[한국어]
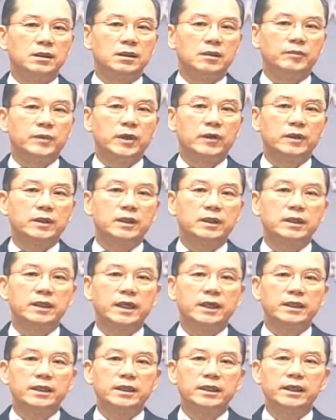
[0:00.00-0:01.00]
바로 그런
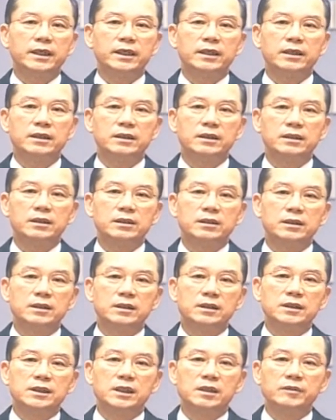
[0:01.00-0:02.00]
까들에게
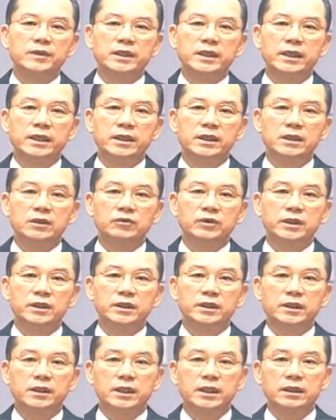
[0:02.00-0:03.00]
지금 이 자리에 있는 우리
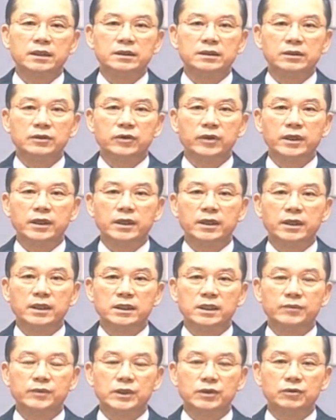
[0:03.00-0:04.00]
경양교회
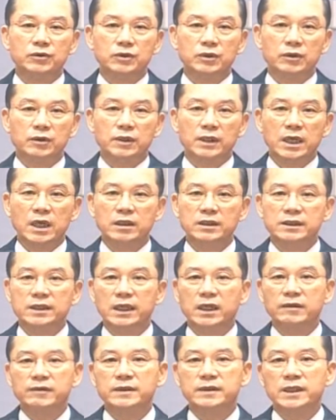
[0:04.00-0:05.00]
SFC 운동은 한
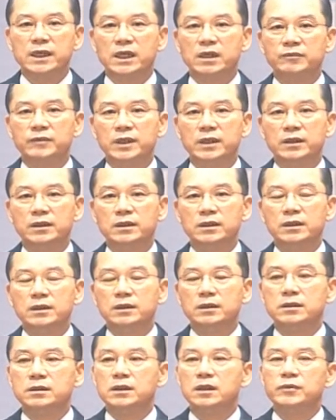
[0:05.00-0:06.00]
사람 한 사람이
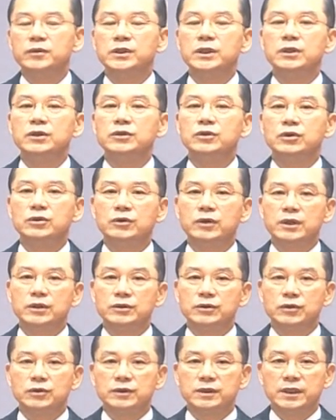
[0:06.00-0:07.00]
더없이 소중한
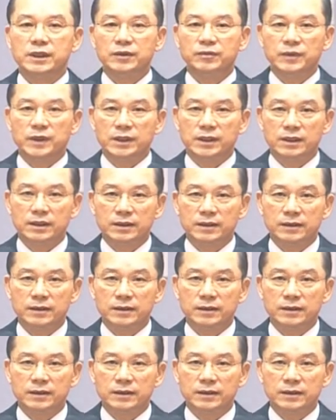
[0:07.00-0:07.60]
존재입니다.